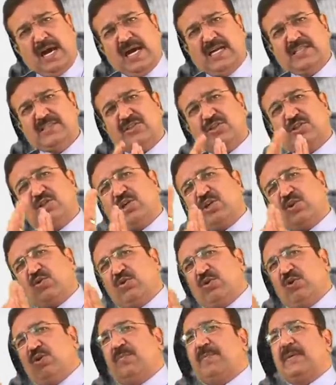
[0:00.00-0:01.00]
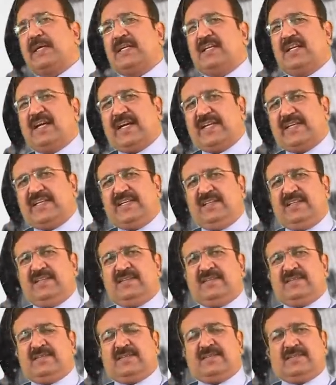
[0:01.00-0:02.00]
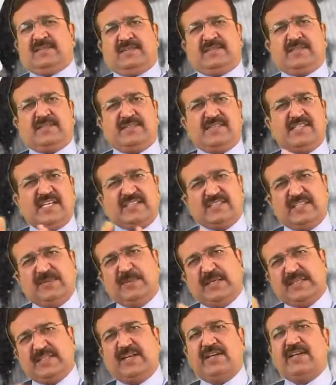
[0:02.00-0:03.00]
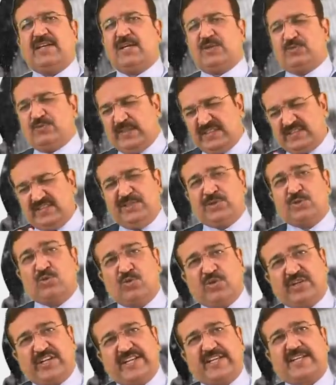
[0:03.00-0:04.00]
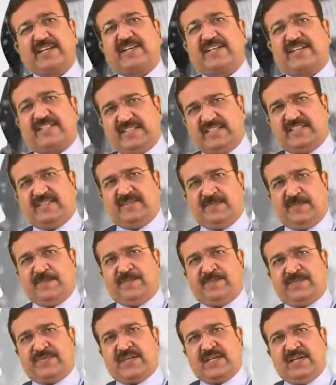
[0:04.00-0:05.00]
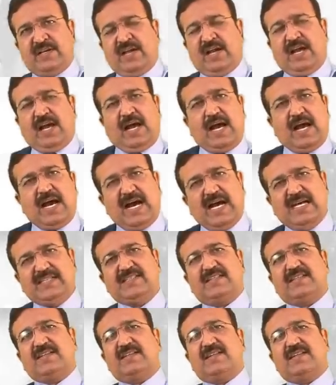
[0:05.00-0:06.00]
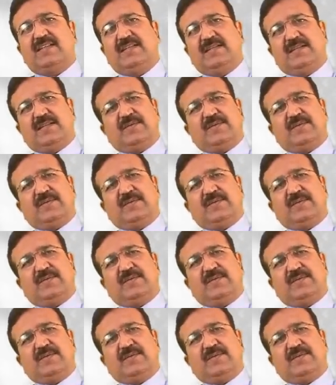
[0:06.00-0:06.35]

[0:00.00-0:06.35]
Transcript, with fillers: आज करोड़ों महिलाएं जैसे मैं कह रहा हूँ वैसे नौकरी कर रही है आज अगर